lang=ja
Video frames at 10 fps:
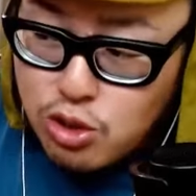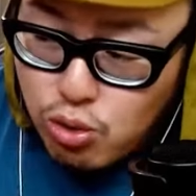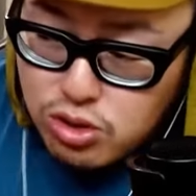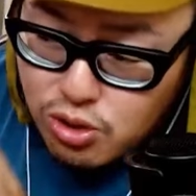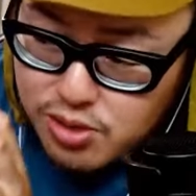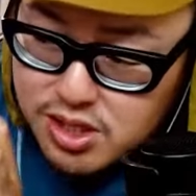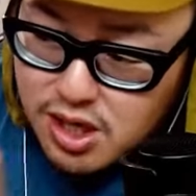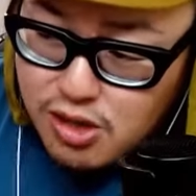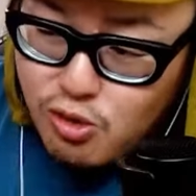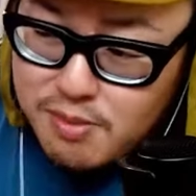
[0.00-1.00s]
鳥取
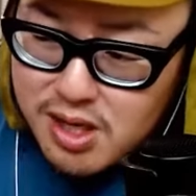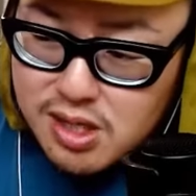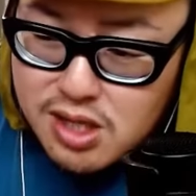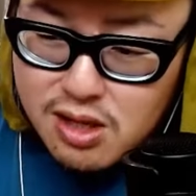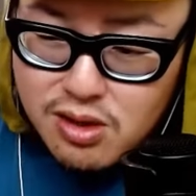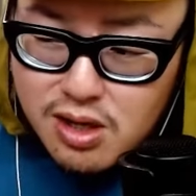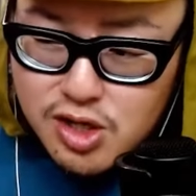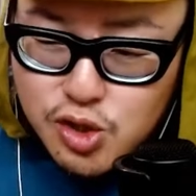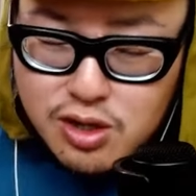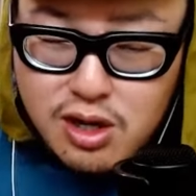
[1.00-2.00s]
県の名産の
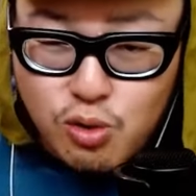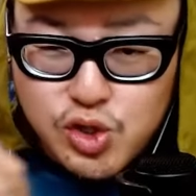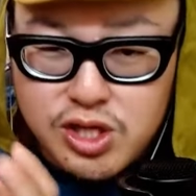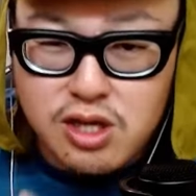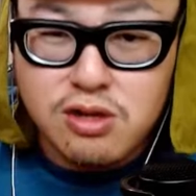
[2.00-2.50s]
話とかをして